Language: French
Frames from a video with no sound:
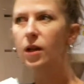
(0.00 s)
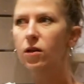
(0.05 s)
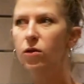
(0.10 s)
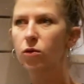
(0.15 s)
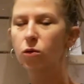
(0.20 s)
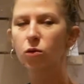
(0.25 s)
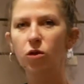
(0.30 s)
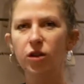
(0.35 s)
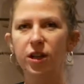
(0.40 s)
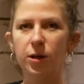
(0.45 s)

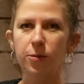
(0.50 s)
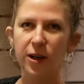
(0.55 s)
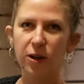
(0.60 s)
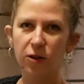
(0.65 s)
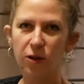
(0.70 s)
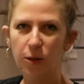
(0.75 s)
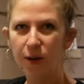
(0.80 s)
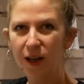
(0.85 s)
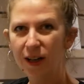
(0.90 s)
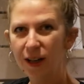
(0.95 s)
Donc au départ on
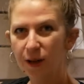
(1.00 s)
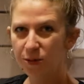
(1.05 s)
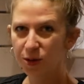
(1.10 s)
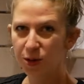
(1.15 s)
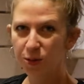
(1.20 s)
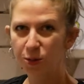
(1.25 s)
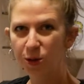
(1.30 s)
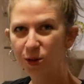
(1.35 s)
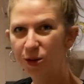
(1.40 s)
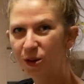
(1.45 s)
va parler un
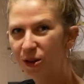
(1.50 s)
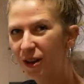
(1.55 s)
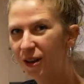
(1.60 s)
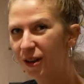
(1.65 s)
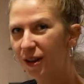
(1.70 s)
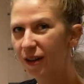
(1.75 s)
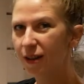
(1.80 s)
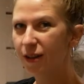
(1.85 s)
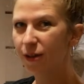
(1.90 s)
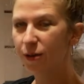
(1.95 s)
petit peu
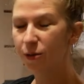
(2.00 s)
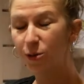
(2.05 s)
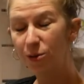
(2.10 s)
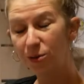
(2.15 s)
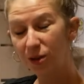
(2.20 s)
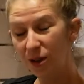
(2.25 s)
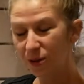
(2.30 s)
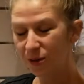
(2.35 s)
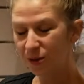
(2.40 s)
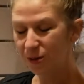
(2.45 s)
de
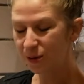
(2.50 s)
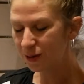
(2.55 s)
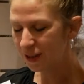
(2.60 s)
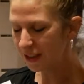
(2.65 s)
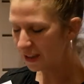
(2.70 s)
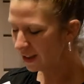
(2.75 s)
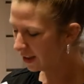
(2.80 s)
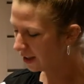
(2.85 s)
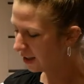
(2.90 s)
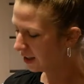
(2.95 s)
philosophie